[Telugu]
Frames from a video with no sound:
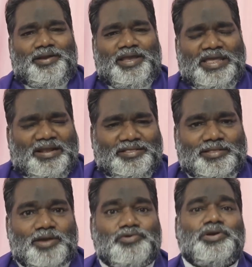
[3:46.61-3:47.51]

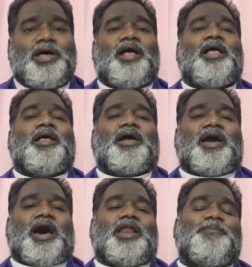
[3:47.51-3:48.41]
నీరంతా కూడా
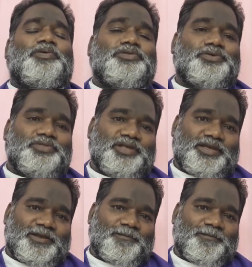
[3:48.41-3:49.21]
కారిపోతుంది